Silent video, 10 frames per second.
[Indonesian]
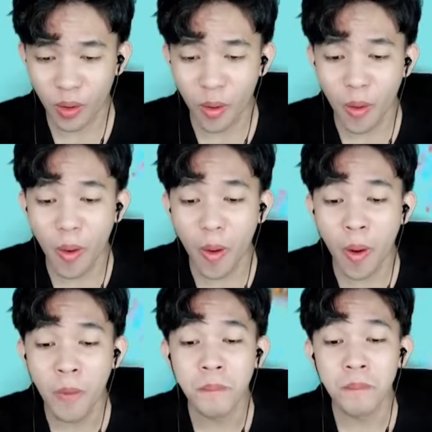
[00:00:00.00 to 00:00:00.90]

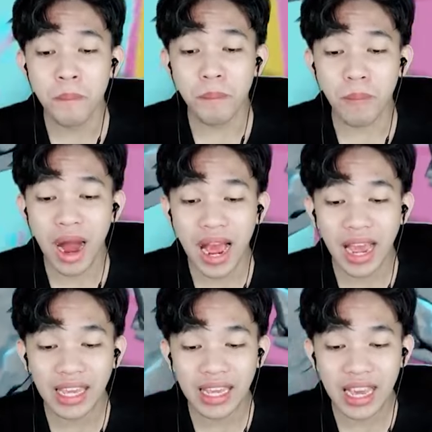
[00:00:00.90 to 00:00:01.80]
Oh
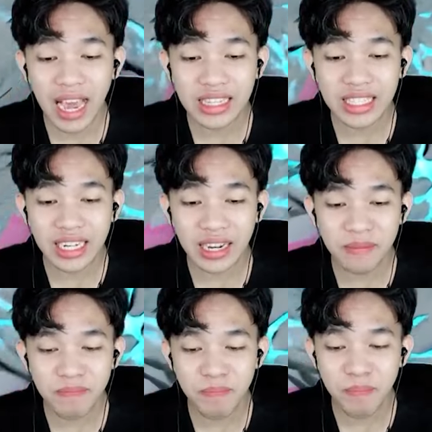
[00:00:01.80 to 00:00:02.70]
my god,
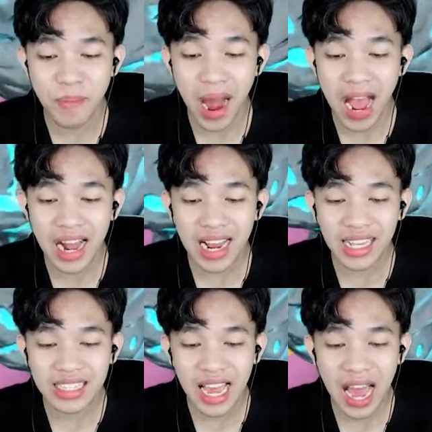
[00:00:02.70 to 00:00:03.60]
keren
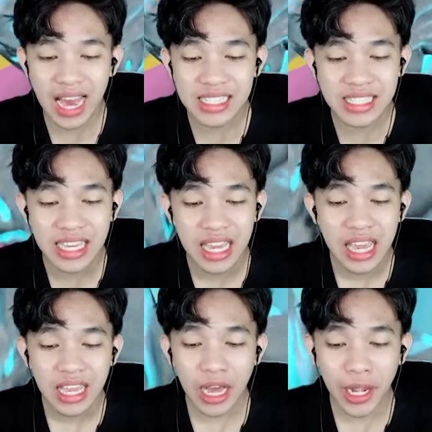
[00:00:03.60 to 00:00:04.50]
banget guys.
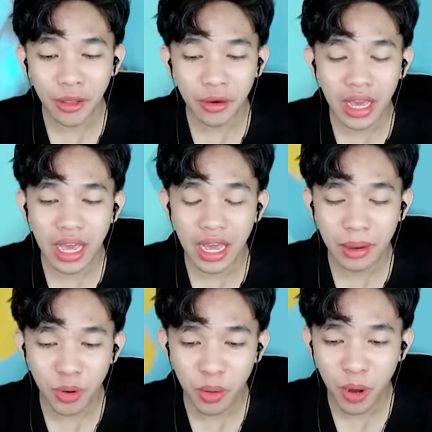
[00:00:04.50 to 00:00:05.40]
Kalau
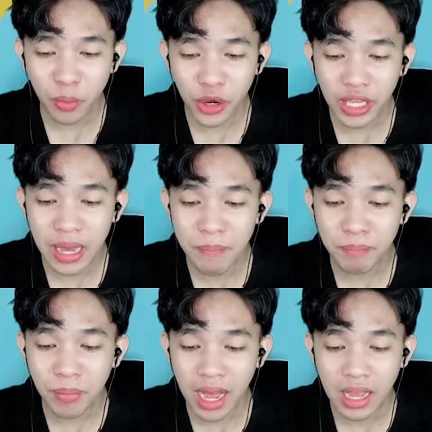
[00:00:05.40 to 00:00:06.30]
uh, Boboiboy
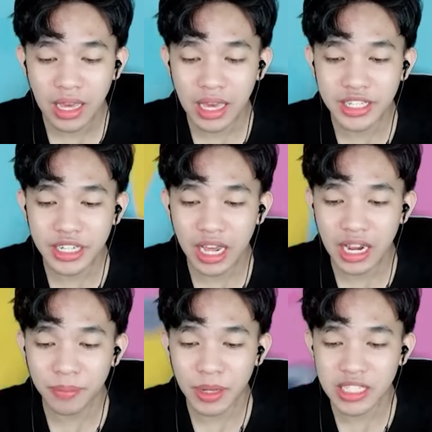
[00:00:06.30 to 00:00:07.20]
Gempa, Agent
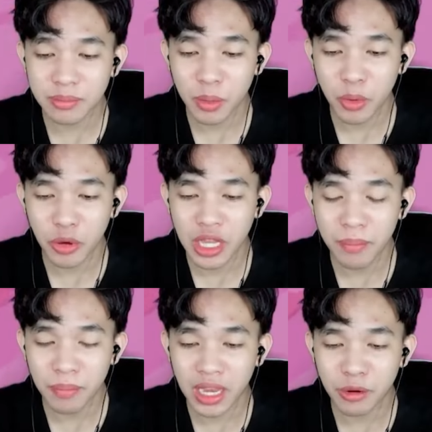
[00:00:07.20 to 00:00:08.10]
Ali versi boboiboy
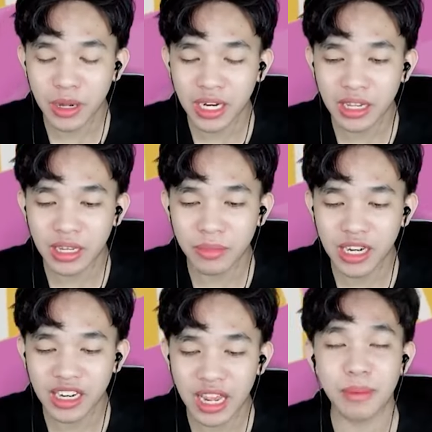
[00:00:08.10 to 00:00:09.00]
Gempa kan kemarin,
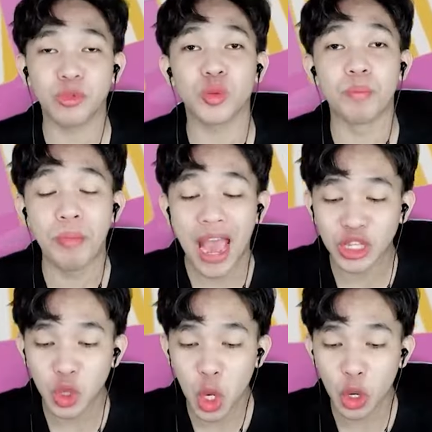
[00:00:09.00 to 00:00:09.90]
kemarin kan emot
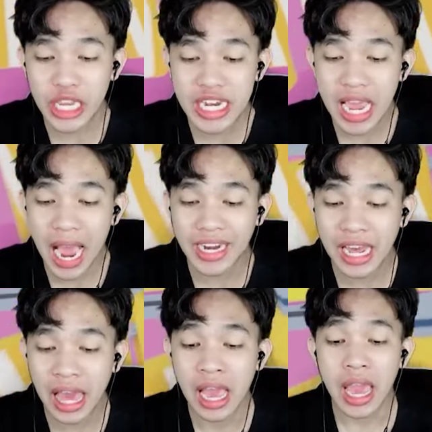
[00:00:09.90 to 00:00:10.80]
batu. Kalau ini
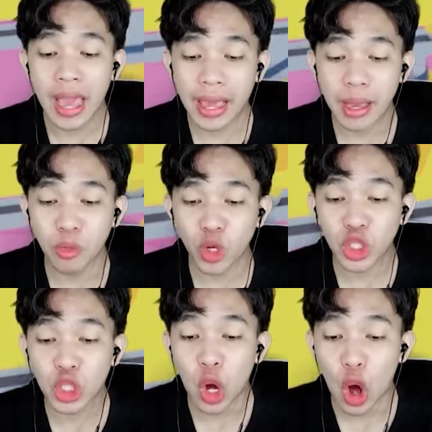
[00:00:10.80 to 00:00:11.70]
adalah emot
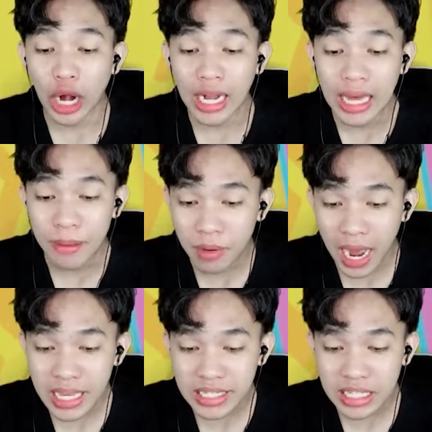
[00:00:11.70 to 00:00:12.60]
golem,
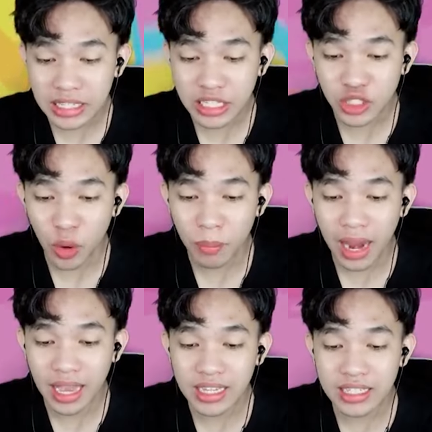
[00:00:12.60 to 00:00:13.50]
guys. Kita
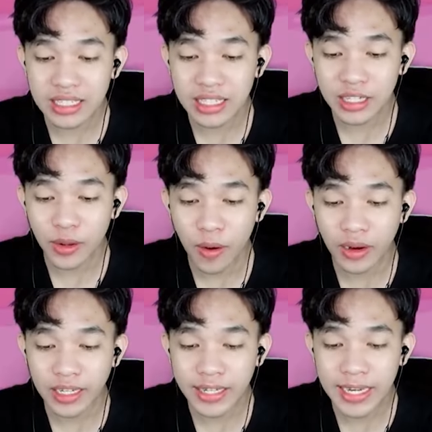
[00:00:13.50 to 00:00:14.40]
coba lagi di sini dong.